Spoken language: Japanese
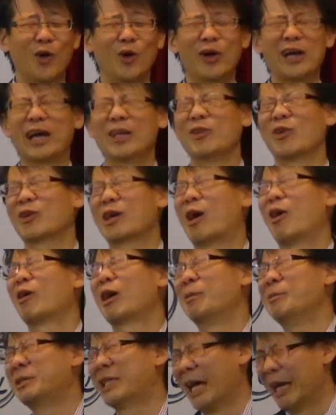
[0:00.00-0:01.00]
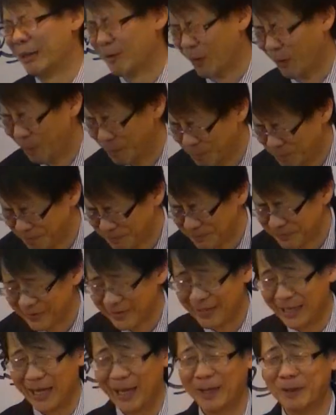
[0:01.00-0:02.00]
親の顔が見たいと
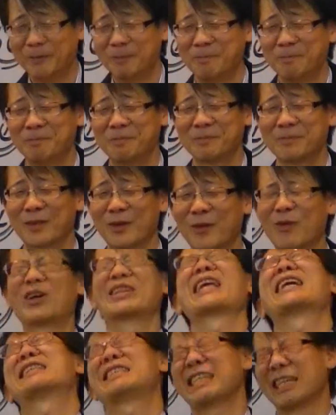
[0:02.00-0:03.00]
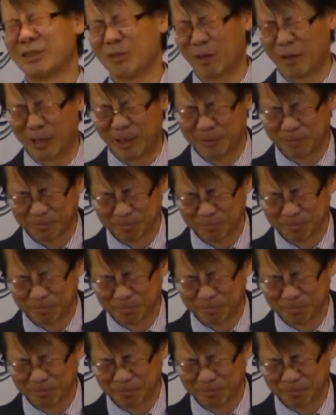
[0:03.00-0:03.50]
ね私です